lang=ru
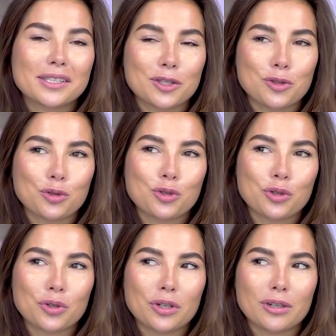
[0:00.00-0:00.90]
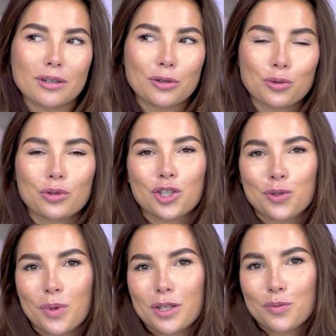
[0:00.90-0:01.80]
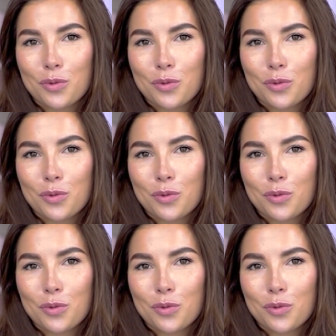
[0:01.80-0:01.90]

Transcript: Кстати, очень э, круто чепец